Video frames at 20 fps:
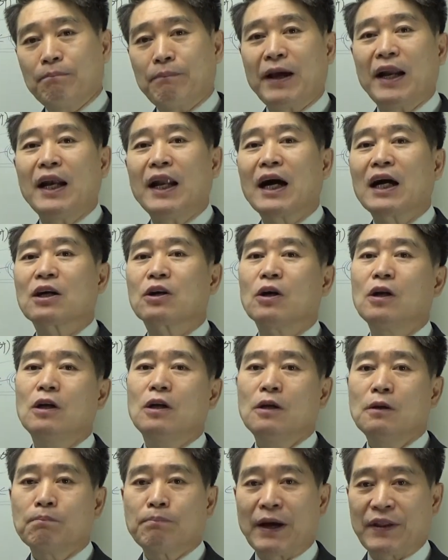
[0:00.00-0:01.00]

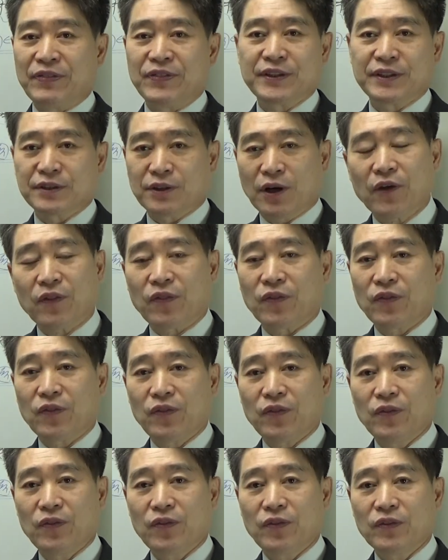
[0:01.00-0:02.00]
벨란걸 받는 것.
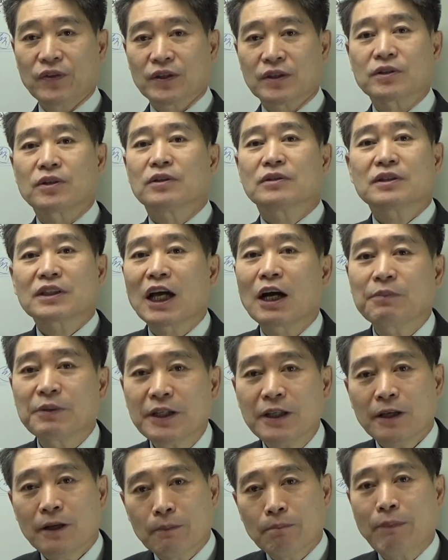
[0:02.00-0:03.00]
그런
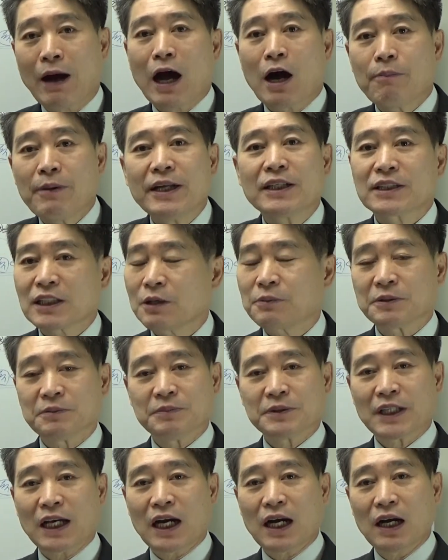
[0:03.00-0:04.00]
탑이
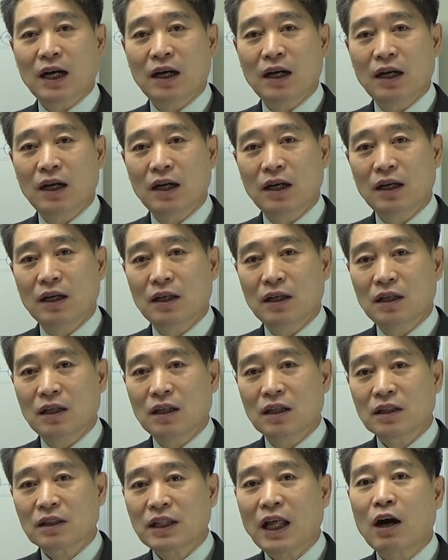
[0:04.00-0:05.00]
바벨탑입니다.
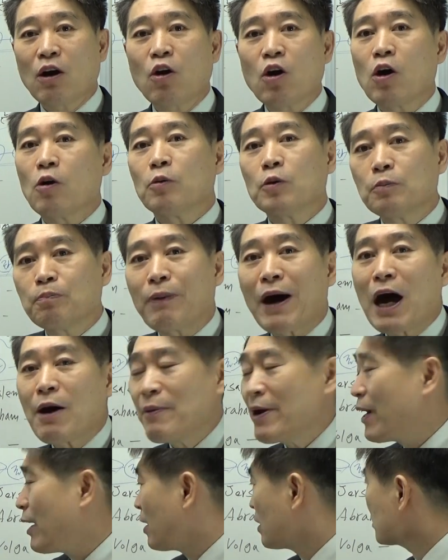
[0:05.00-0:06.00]
타워 오브
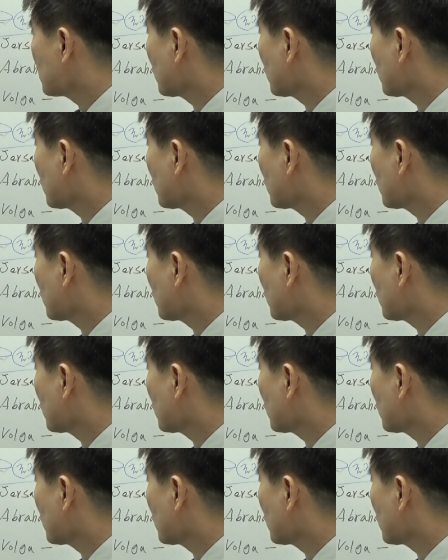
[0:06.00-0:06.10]
바벨